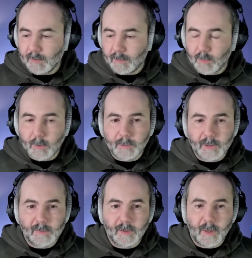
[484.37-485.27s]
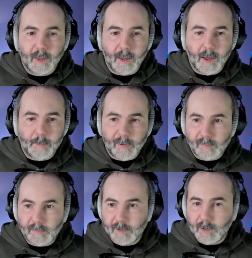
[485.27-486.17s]
les entreprises à
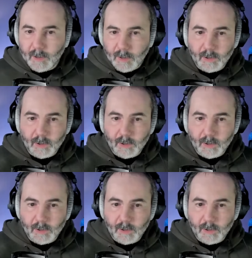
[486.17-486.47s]
passer